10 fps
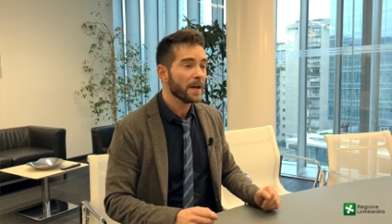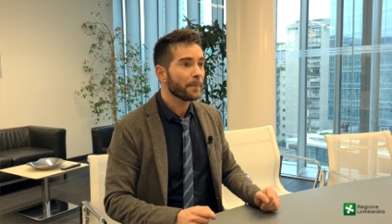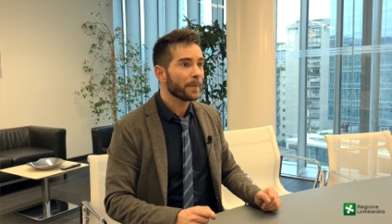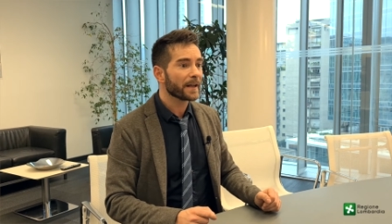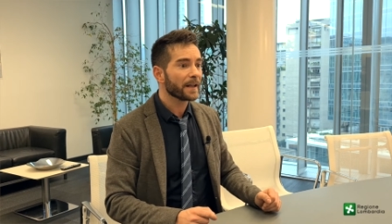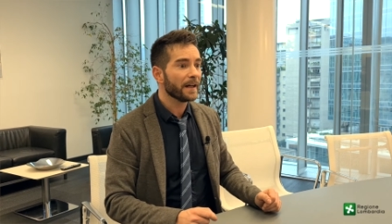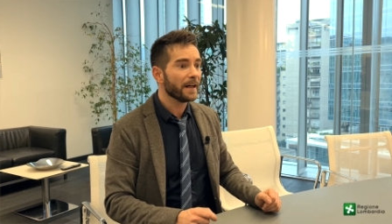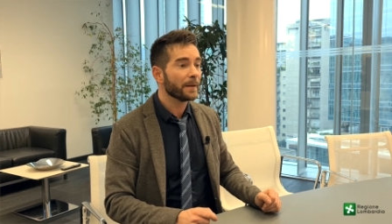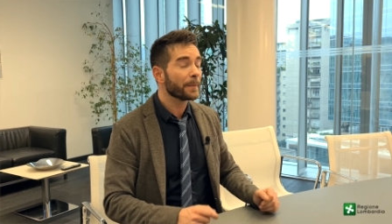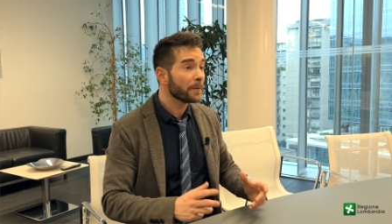per,
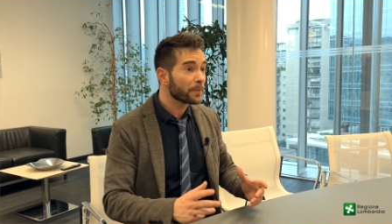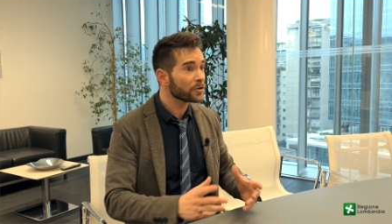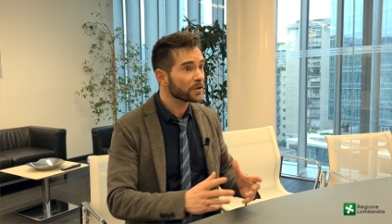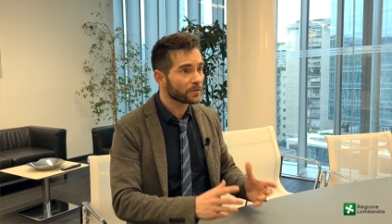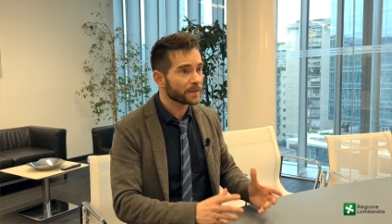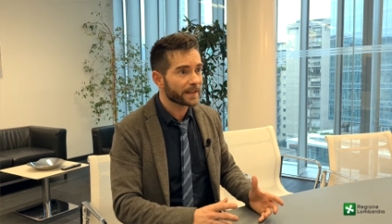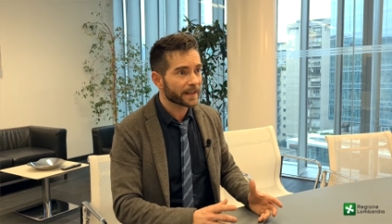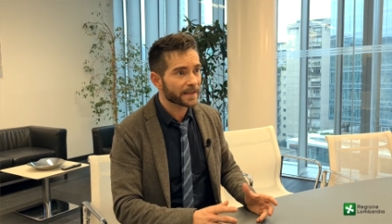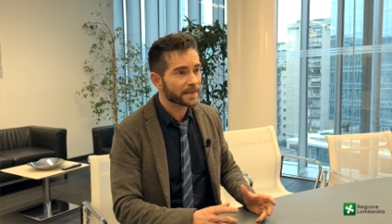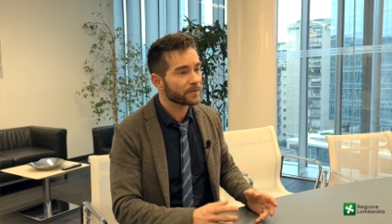la, per il processo di
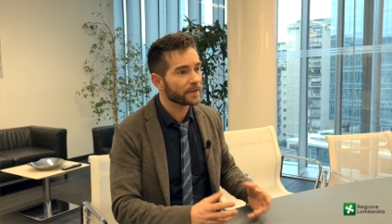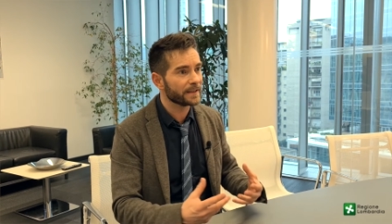creazione